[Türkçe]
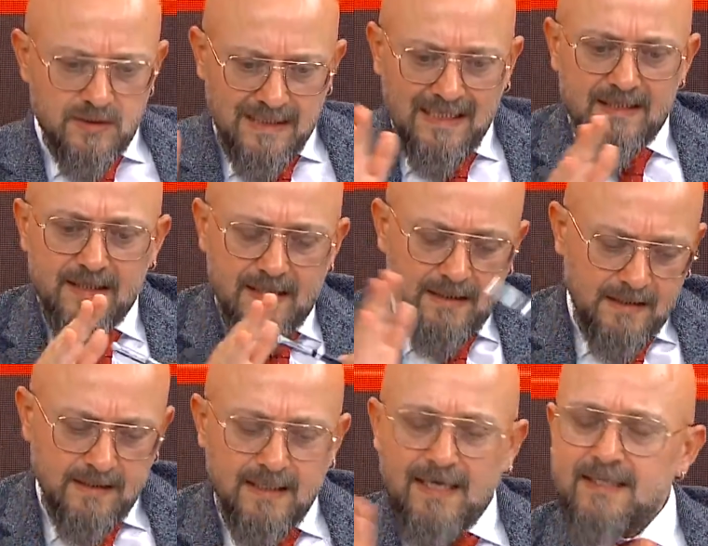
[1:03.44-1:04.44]
Sadece
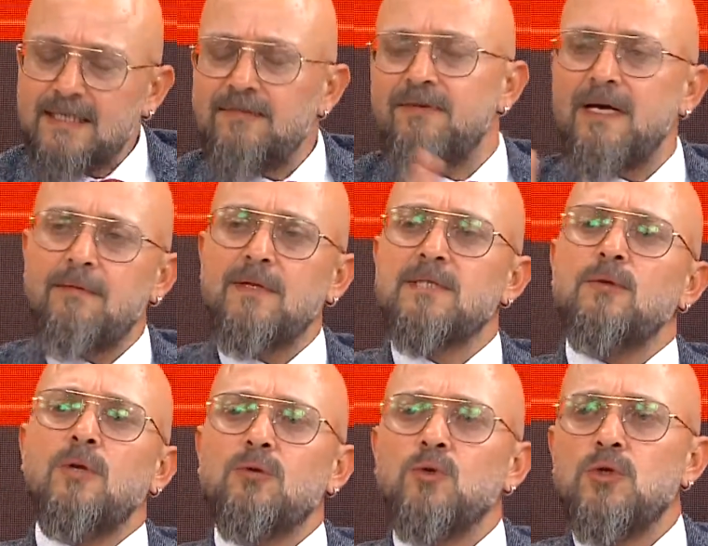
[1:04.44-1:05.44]
hani Galatasaray
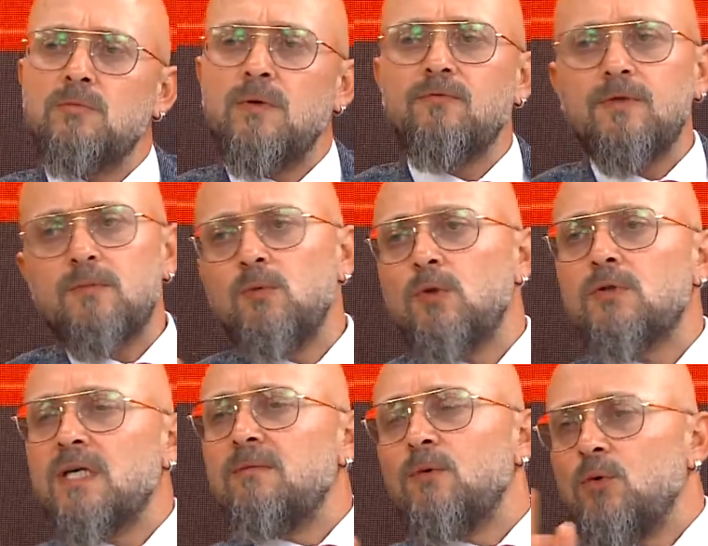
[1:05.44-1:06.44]
Fenerbahçe olarak düşünme.
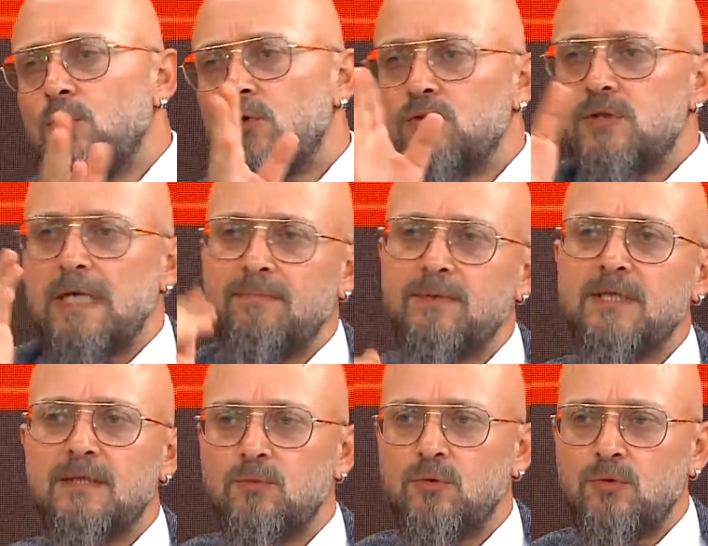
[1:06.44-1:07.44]
Futbol takımı kuruyorsun. Sen
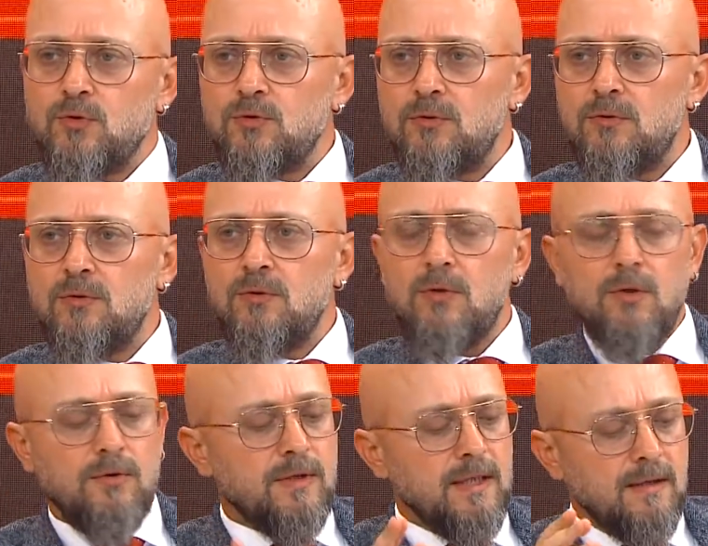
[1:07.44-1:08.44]
bir takım kuruyorsun.
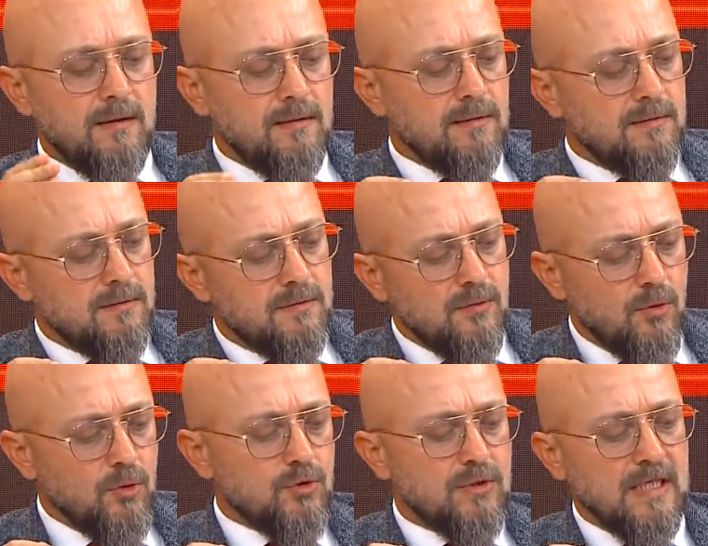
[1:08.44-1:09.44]
Önünde
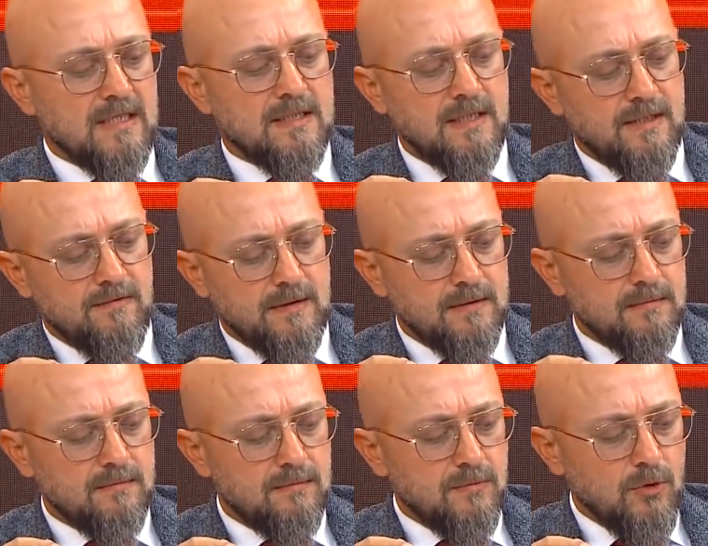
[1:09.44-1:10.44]
oyuncu tercihleri var.
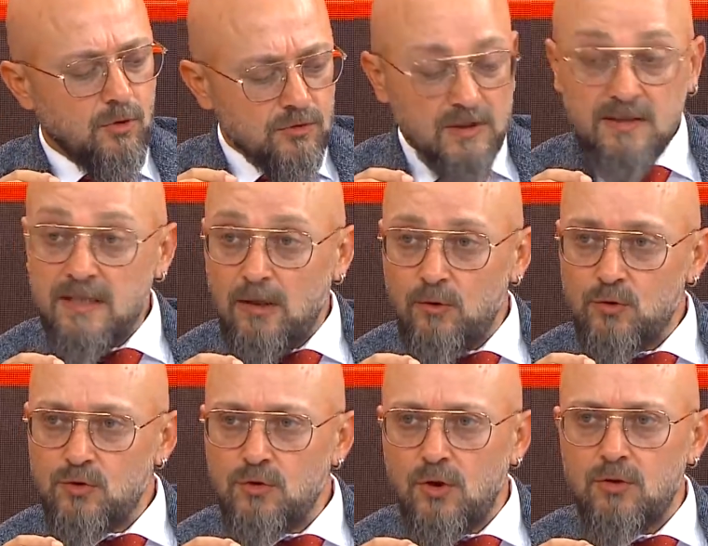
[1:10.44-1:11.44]
Orta saha
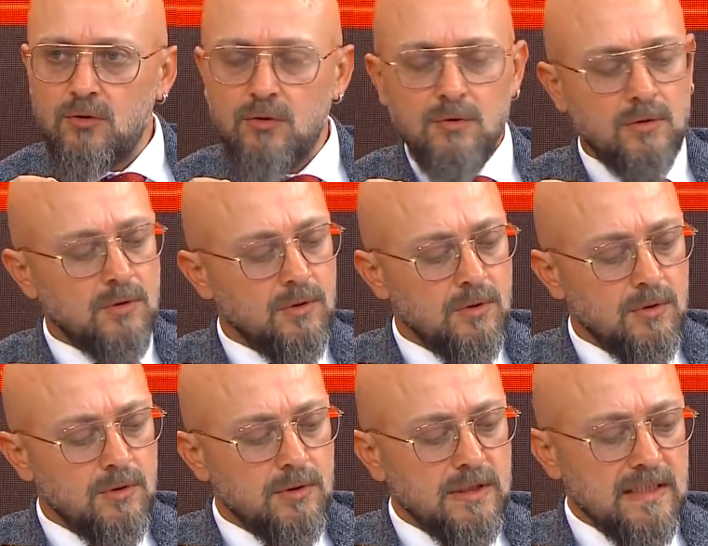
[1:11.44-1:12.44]
oyuncun yok.
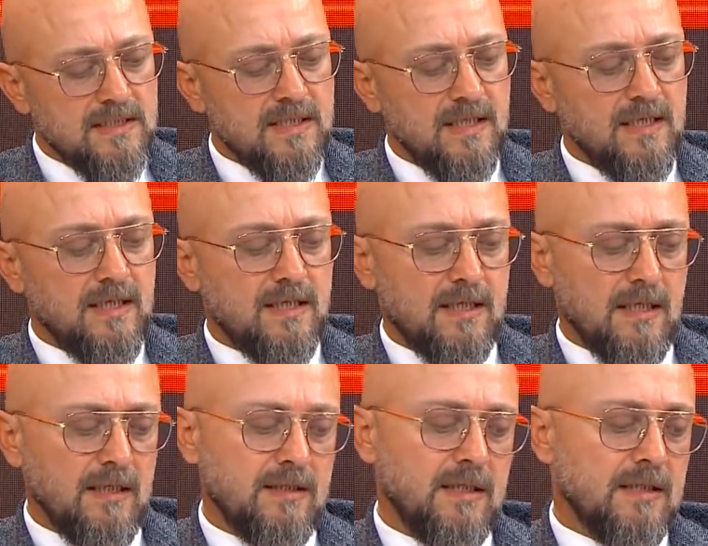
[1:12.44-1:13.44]
Ya seriyi
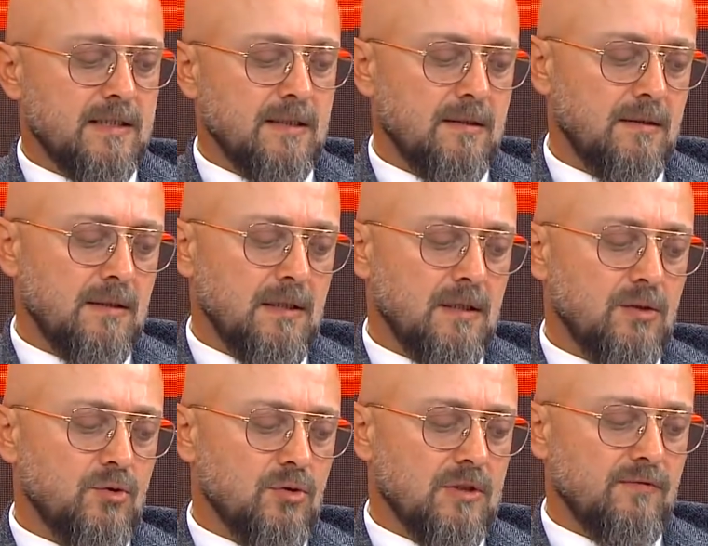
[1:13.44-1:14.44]
kiralayacaksın
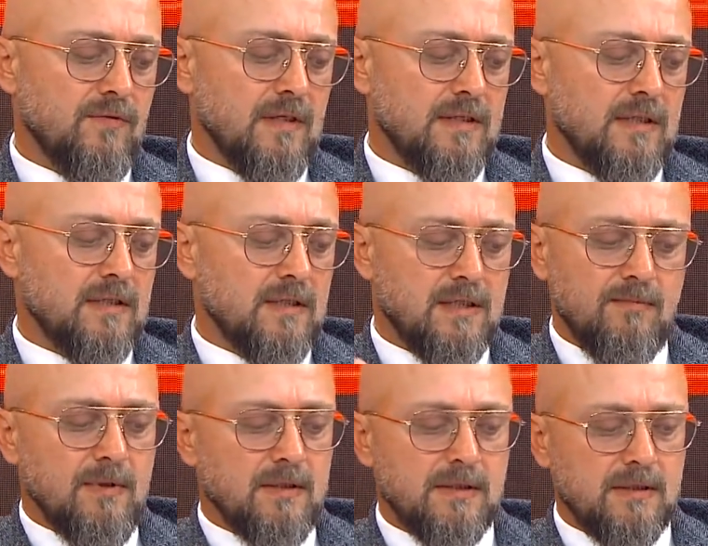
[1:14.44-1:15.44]
ya Joseph alacaksın.
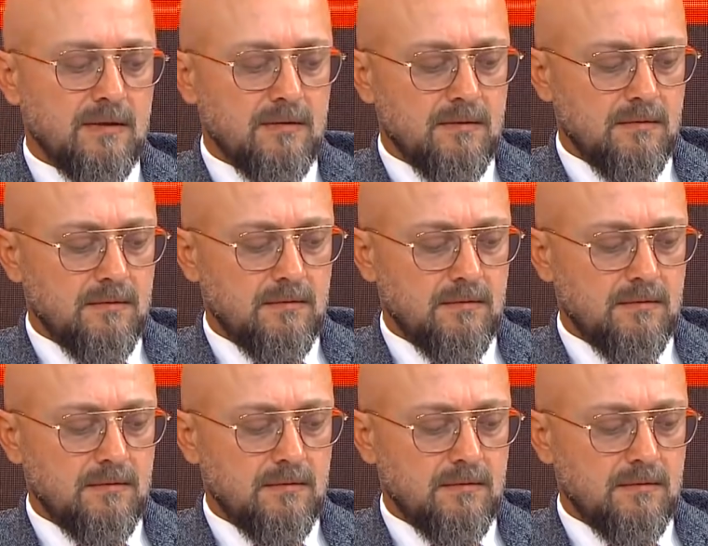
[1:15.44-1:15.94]
Kimi alırsın?